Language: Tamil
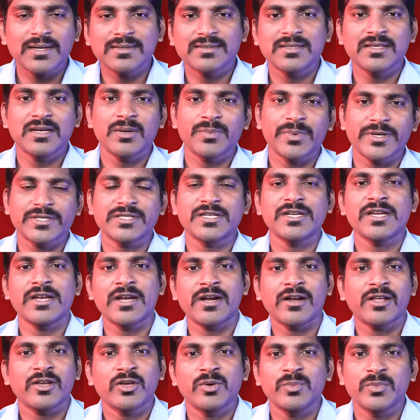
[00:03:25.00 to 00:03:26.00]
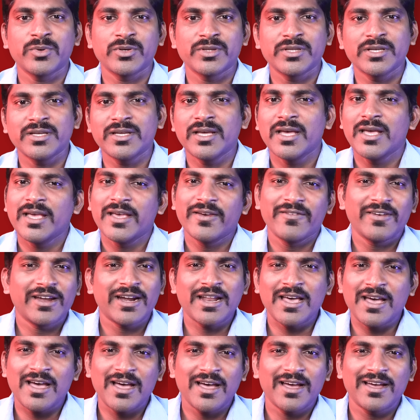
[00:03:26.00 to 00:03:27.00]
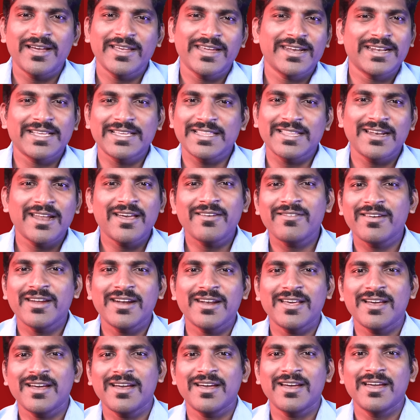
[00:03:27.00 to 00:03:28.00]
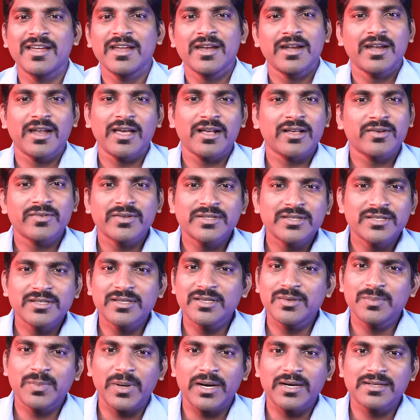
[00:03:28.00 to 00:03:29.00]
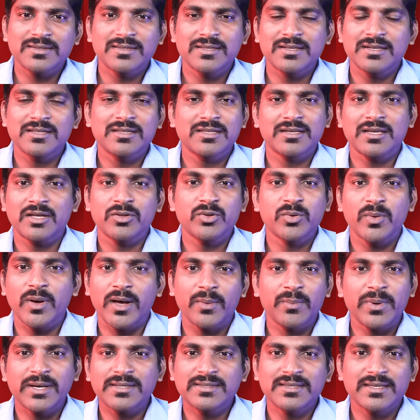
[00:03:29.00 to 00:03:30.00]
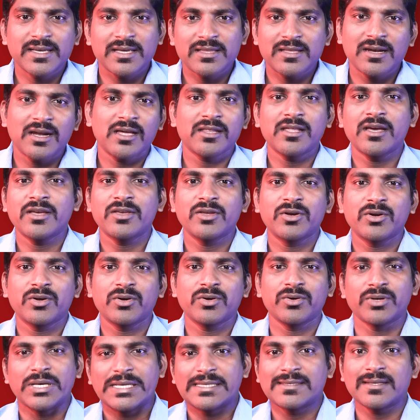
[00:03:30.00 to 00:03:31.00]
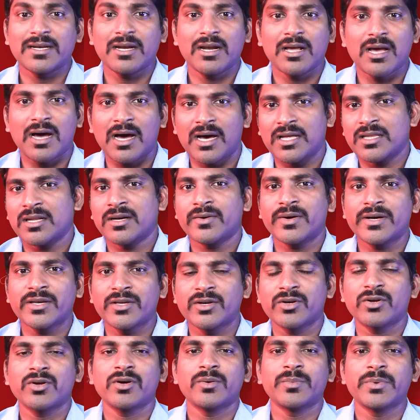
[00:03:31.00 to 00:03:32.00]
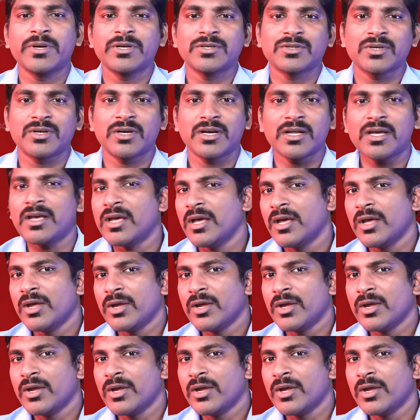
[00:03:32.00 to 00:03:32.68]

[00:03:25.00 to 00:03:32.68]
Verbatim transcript: பாலஸ்தீன பிரச்சனை நடக்கும்போது வேணாம் எனக்கு இதெல்லாம் வேணாம் நாங்கள் வந்து பாலஸ்தீனத்துக்கு அதுவும் ஹமாஸுக்கு எதிராக தான் இருக்கோம் இஸ்ரேலுக்கு ஆதரவாக இருக்கும் அப்படின்னு சொன்ன